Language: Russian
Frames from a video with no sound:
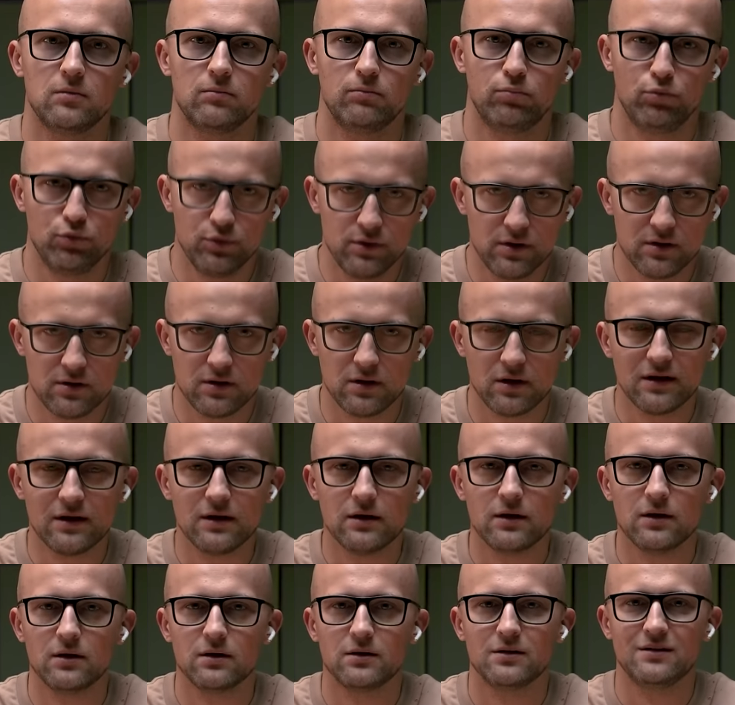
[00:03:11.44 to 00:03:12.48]
будете
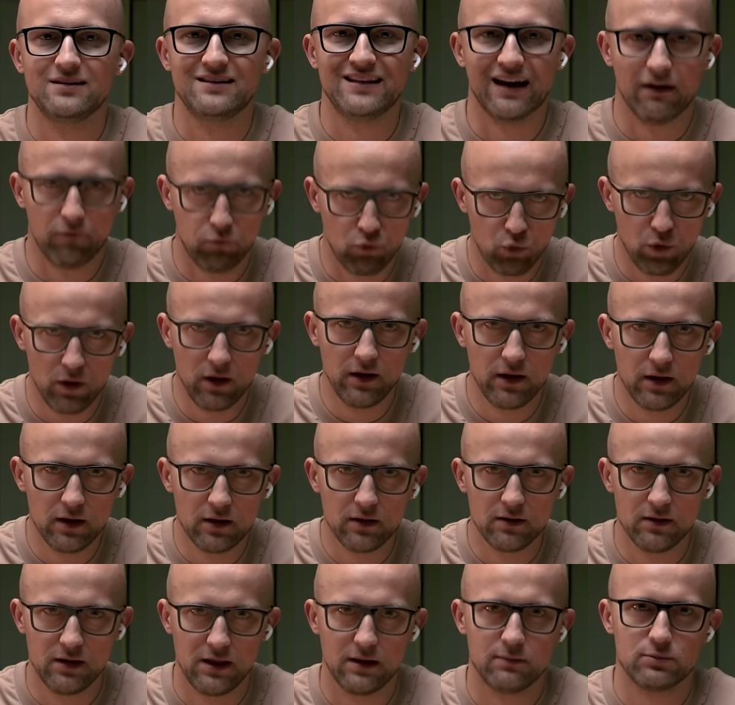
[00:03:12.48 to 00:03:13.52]
довольны
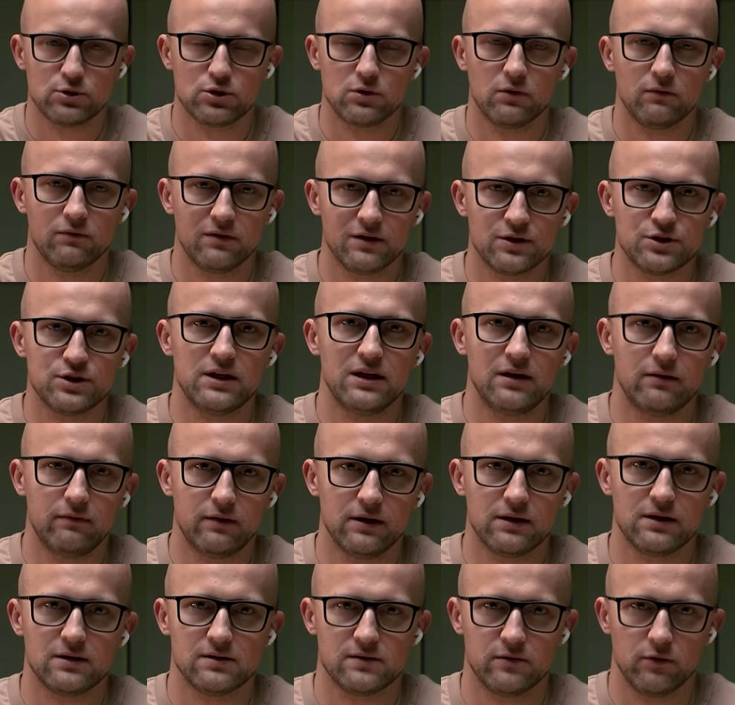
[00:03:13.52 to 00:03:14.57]
тем, что вложили в
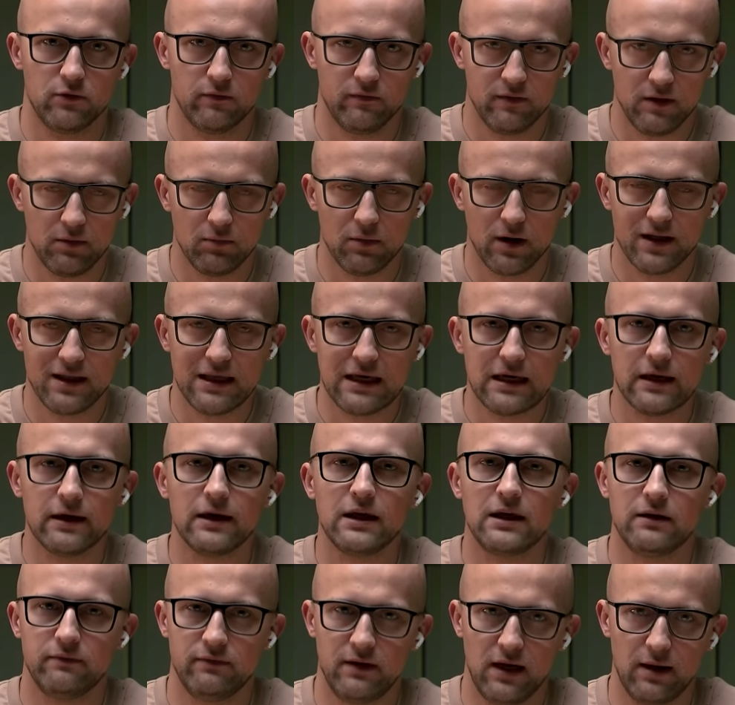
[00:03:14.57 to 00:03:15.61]
это свое внимание
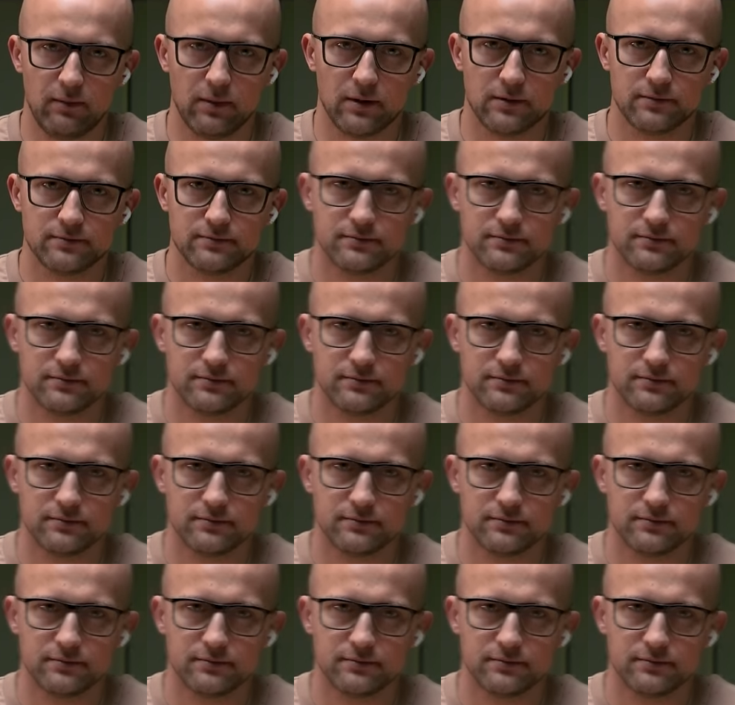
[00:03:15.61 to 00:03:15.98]
и время.